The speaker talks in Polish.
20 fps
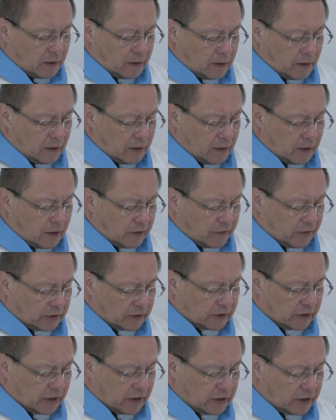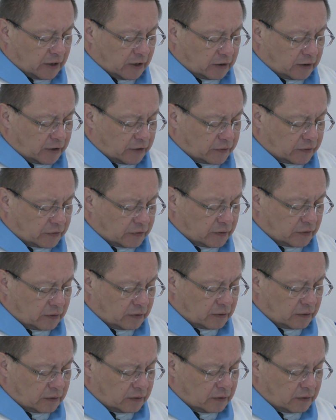E, Ewangelia nas
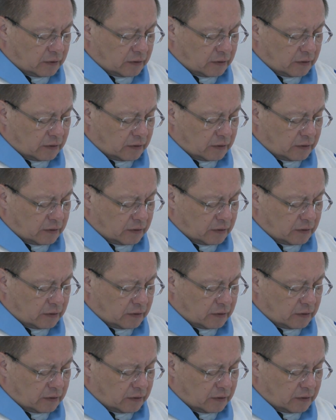y,